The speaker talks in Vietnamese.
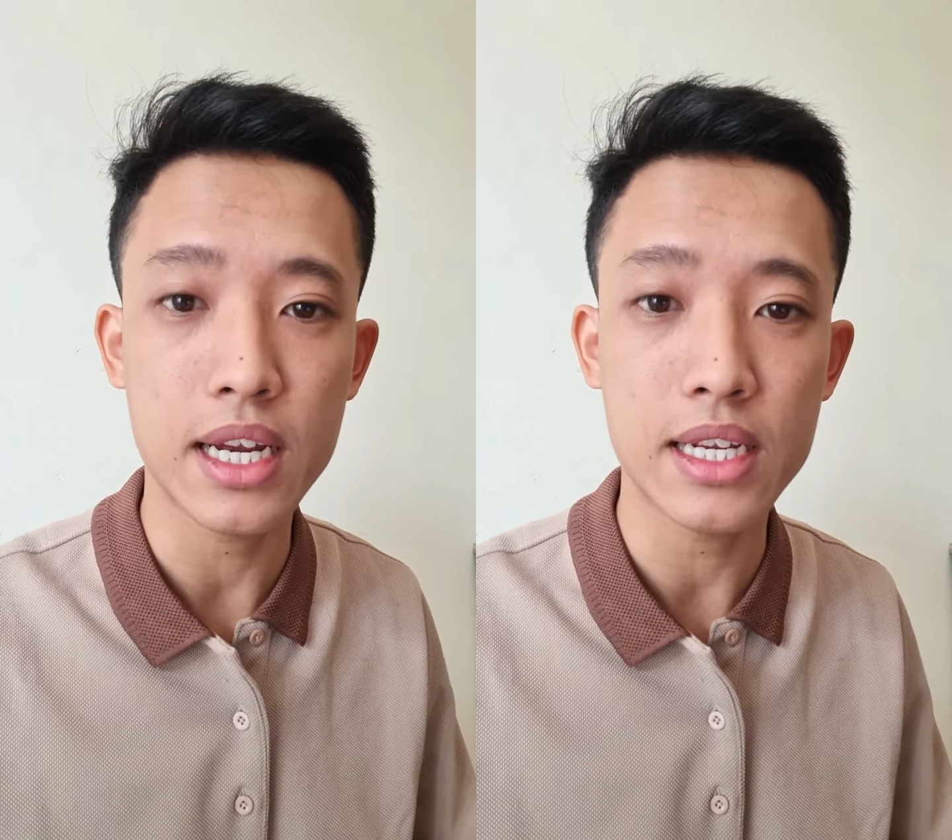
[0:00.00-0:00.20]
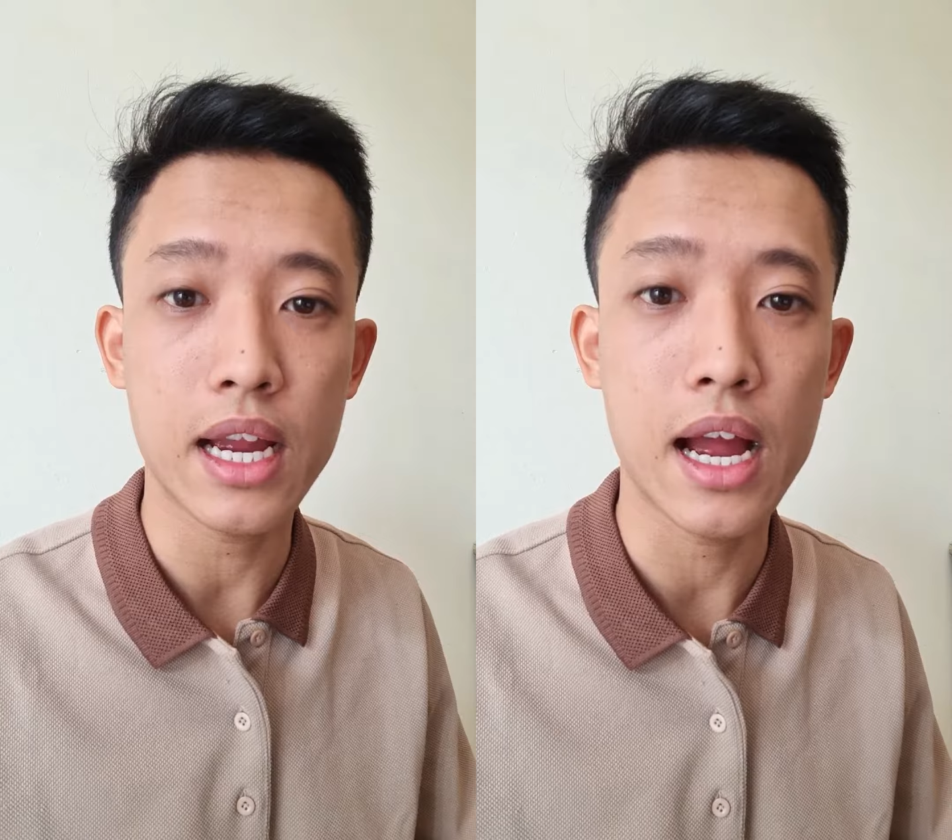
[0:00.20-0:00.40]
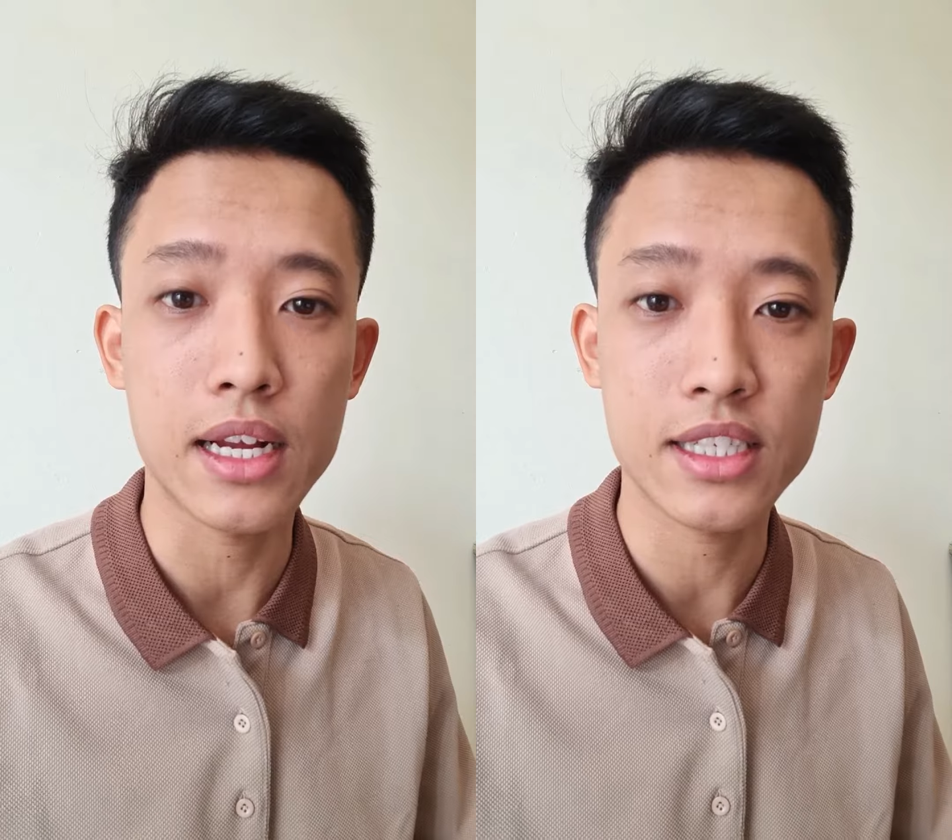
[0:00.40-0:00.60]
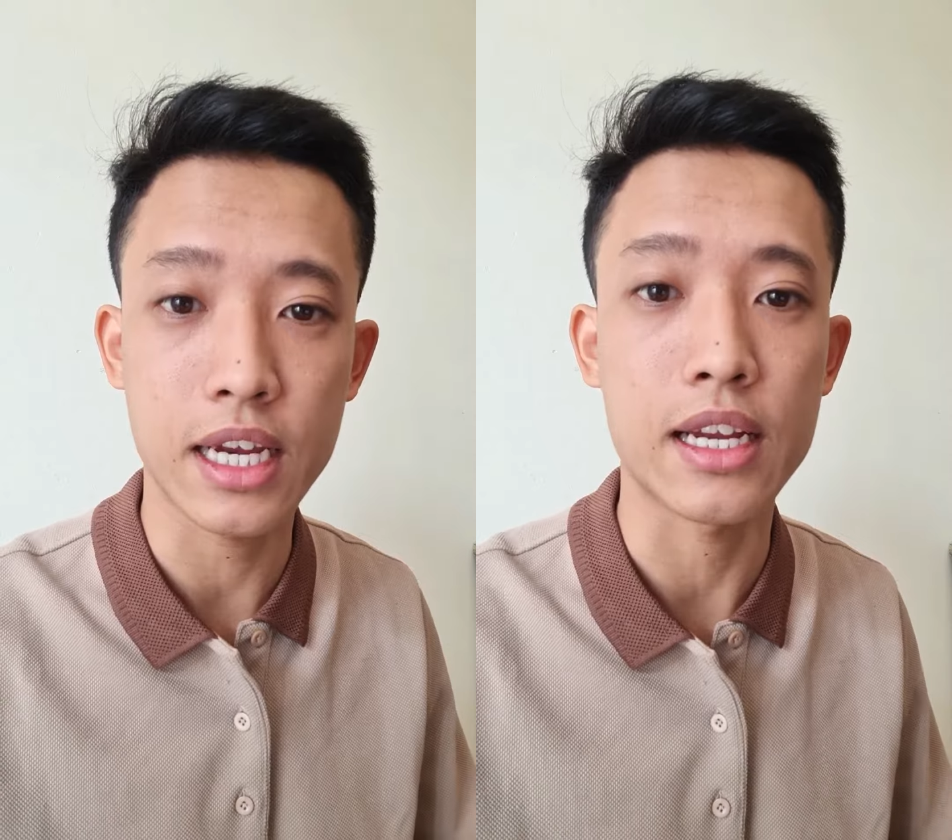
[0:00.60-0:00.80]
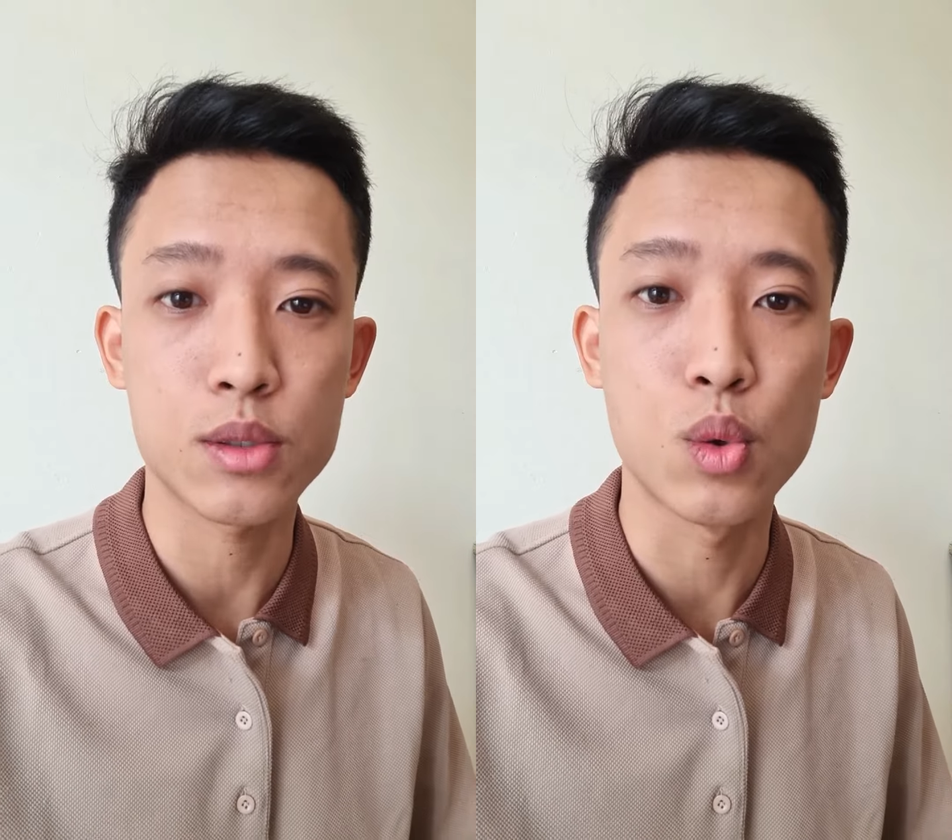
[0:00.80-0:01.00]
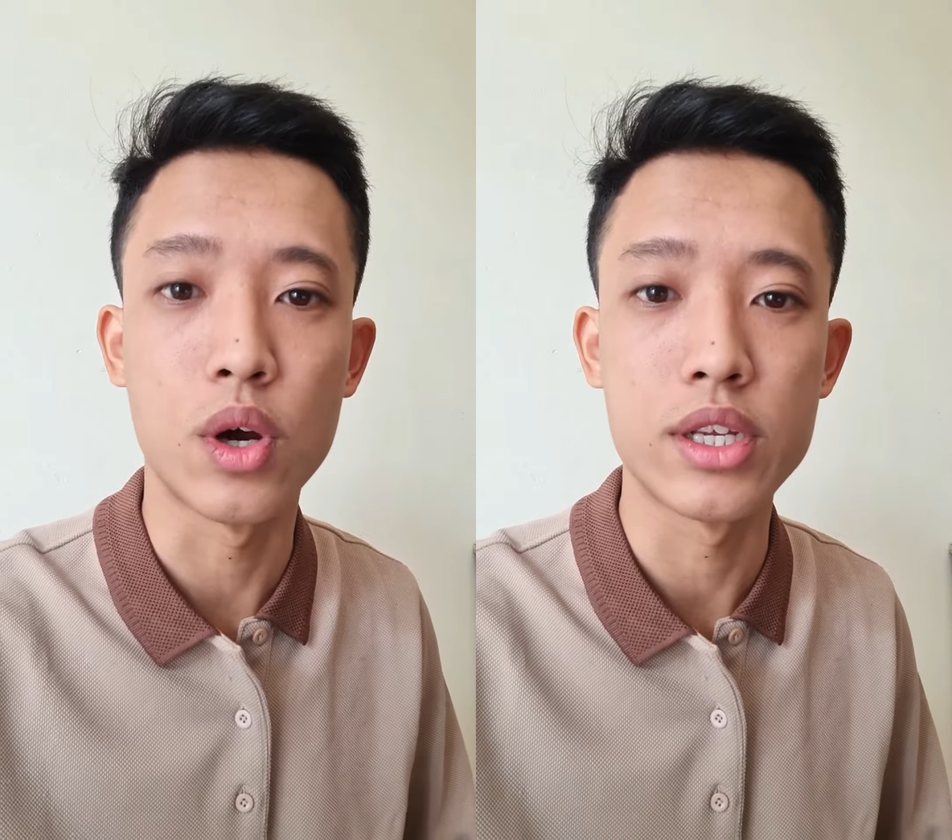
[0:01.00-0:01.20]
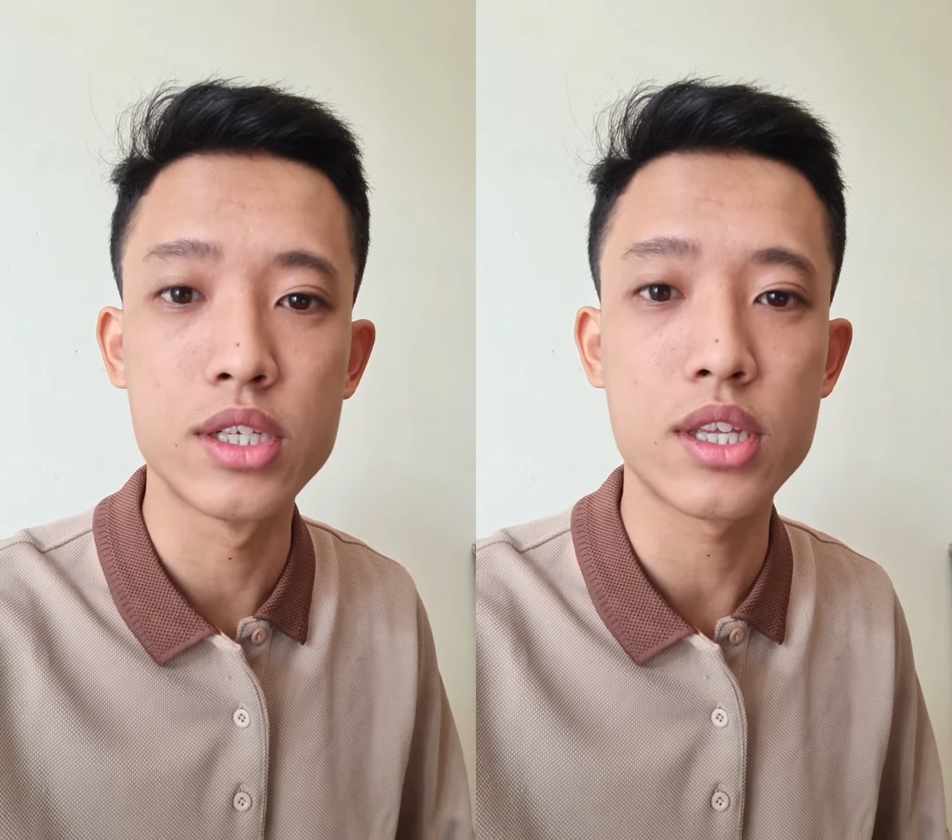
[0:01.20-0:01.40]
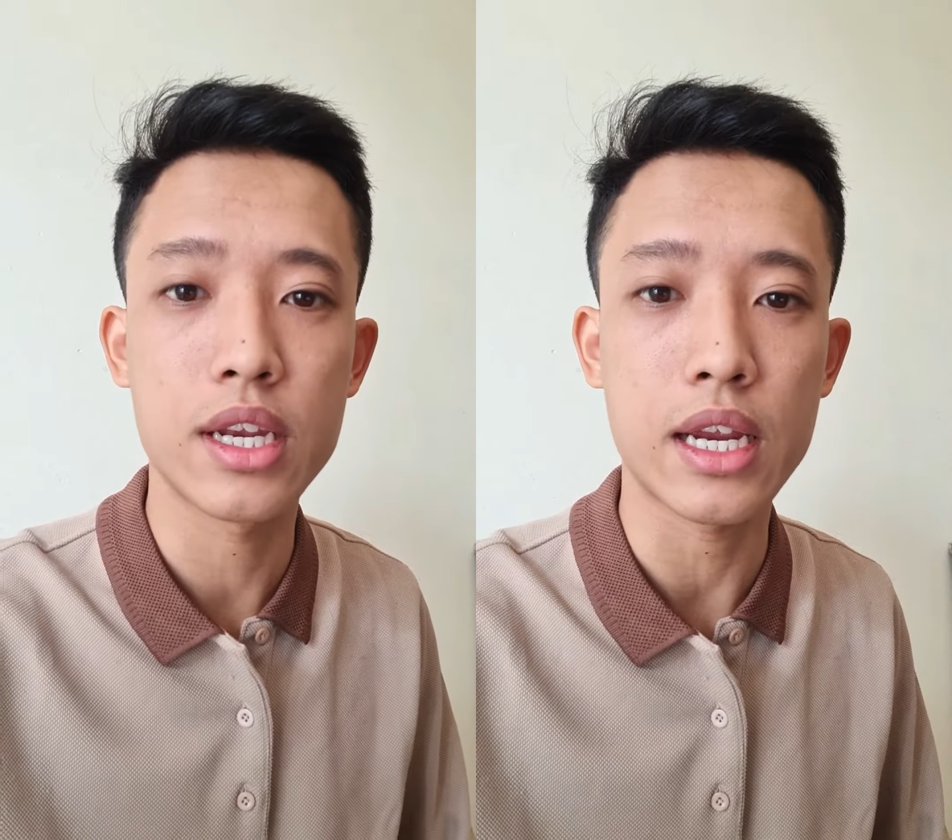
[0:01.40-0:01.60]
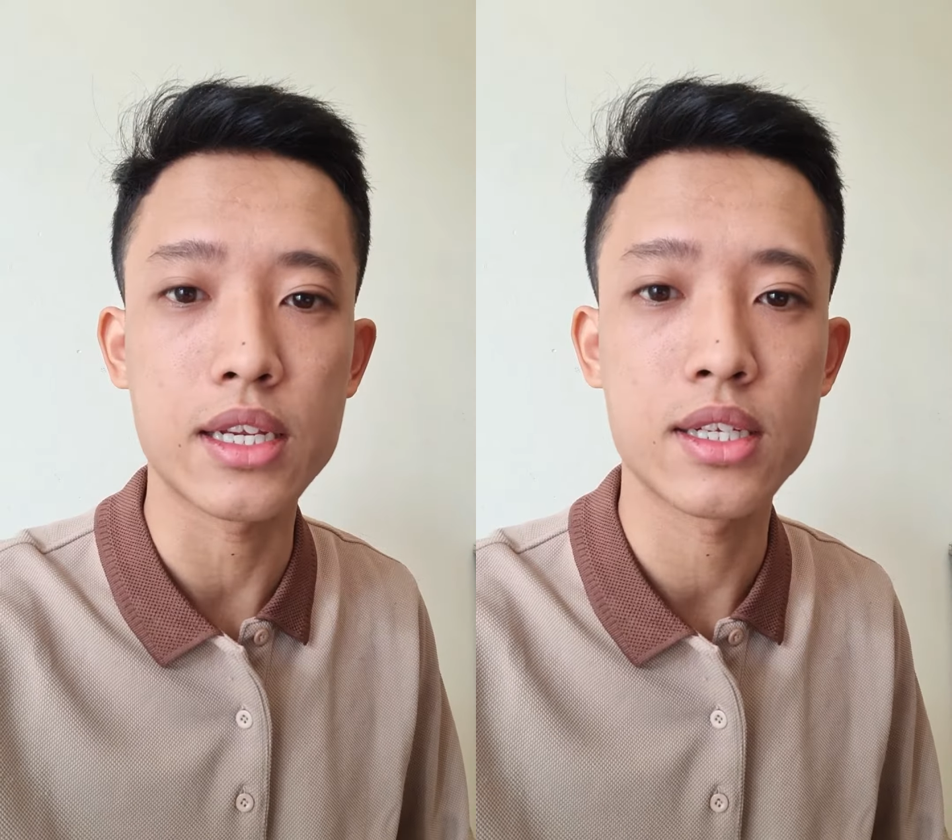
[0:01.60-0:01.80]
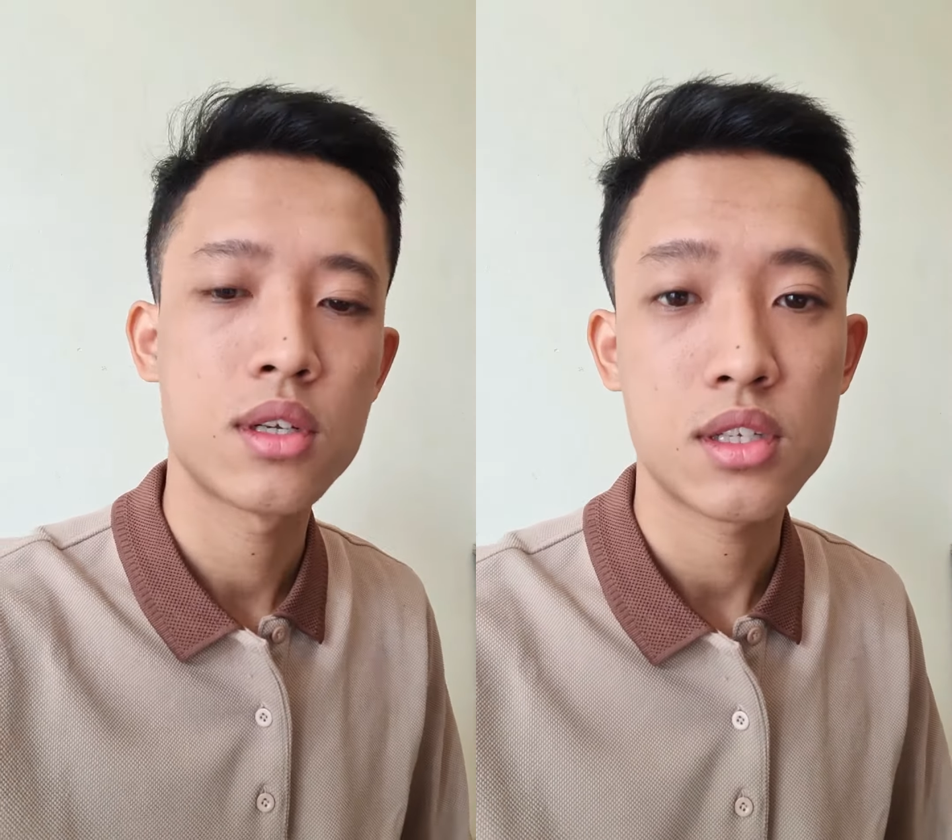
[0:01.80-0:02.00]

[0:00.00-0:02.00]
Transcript: khách hàng trẻ tuổi như thế này